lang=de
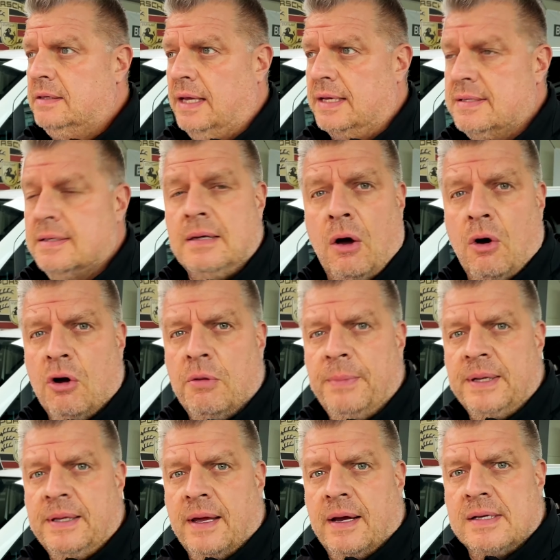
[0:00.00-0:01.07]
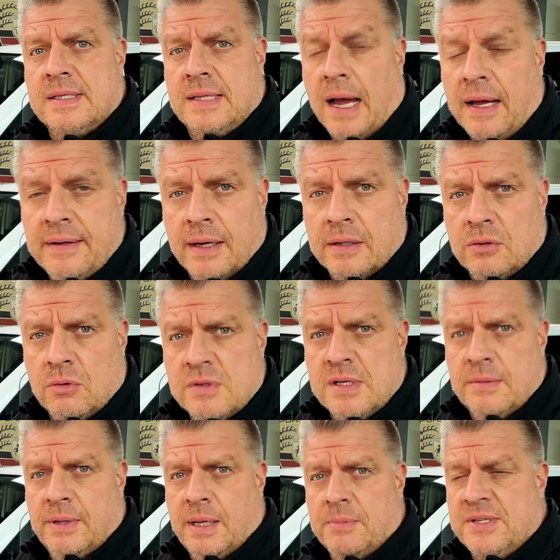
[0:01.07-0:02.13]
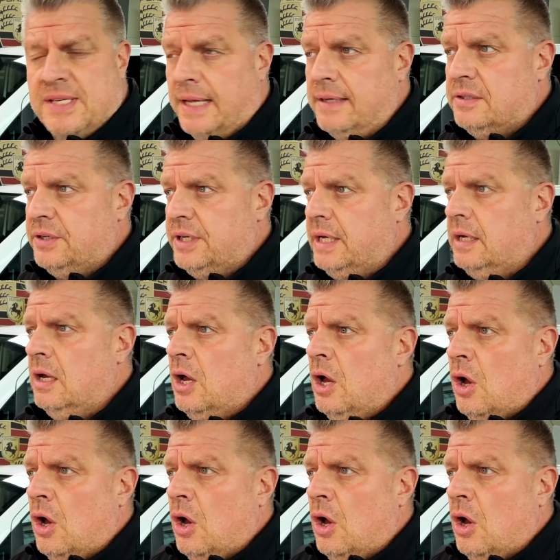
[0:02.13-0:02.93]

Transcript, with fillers: der sich auch mit der Star-Diagnose, mit dem Xentry